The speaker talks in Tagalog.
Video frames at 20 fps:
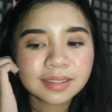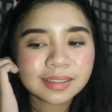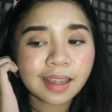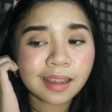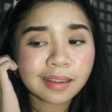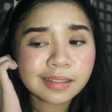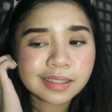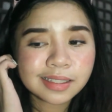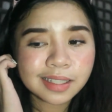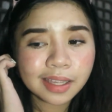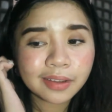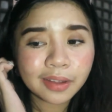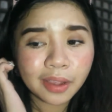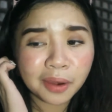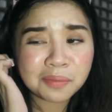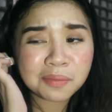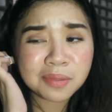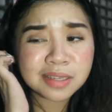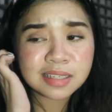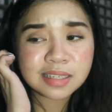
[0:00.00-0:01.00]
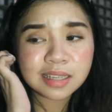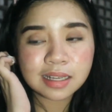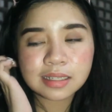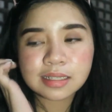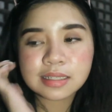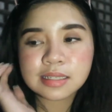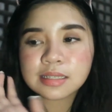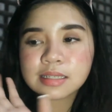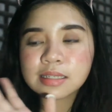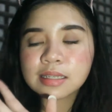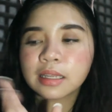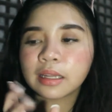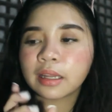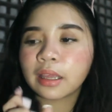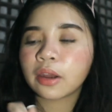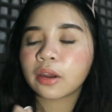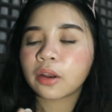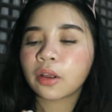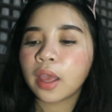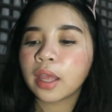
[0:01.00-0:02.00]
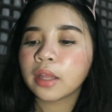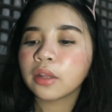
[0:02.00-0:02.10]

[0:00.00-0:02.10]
sa aking skincare, basically sa skincare ko.